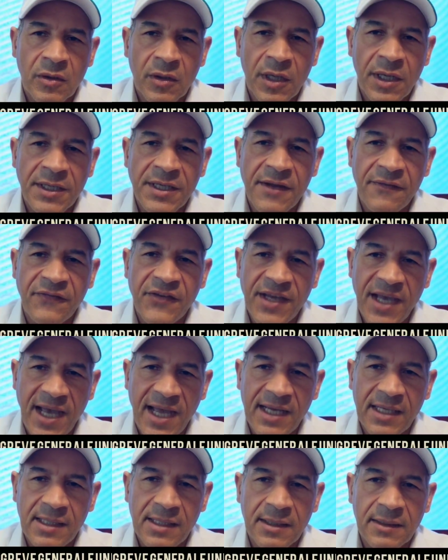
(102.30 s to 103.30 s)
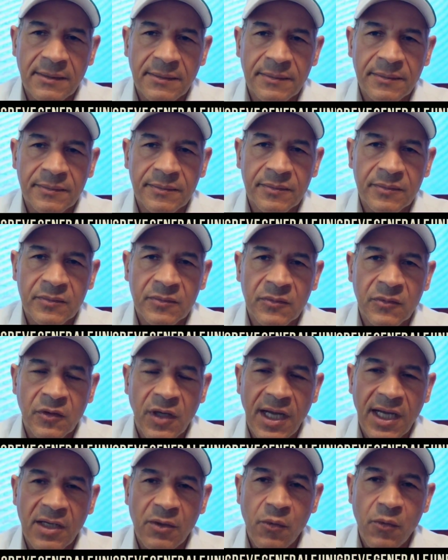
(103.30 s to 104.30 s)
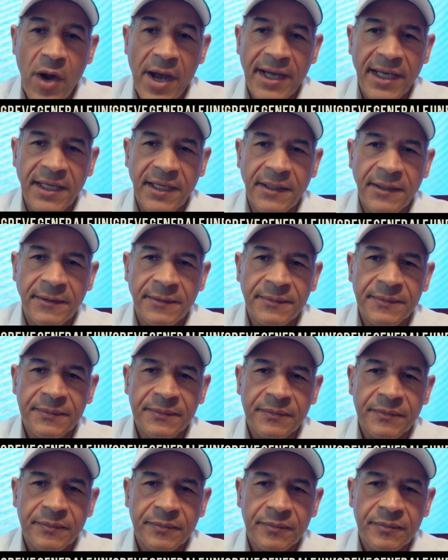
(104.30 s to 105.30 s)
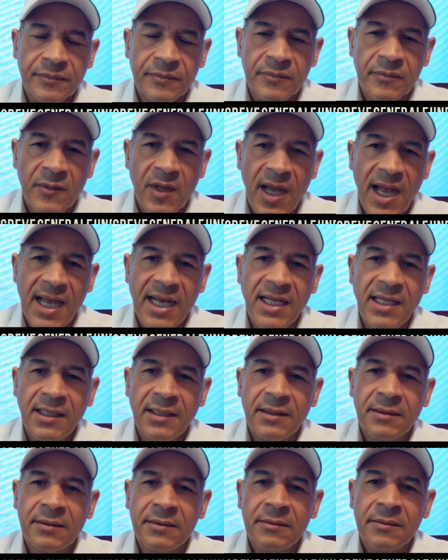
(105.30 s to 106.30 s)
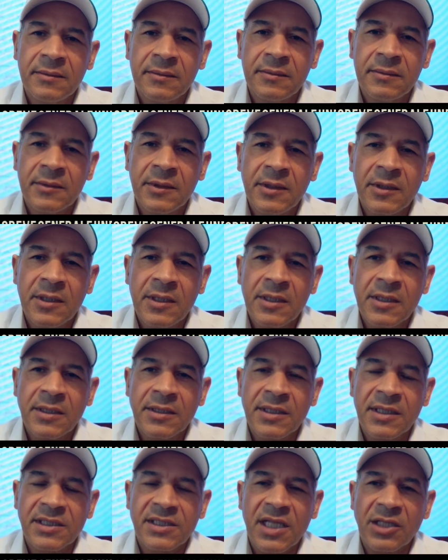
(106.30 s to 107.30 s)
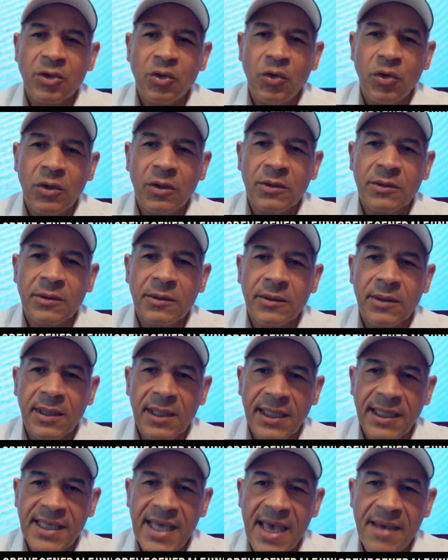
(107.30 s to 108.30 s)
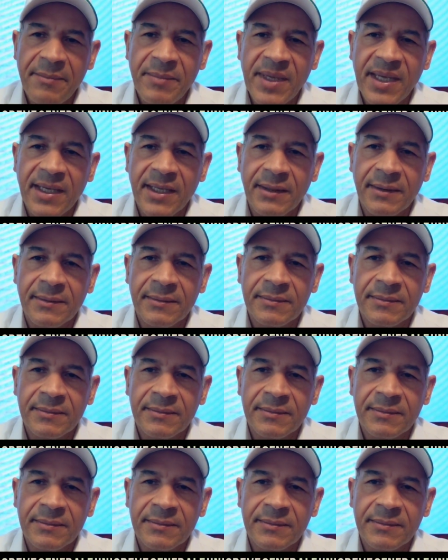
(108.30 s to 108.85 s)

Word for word: إن في حل حل واقعي حل نستطيع القيام به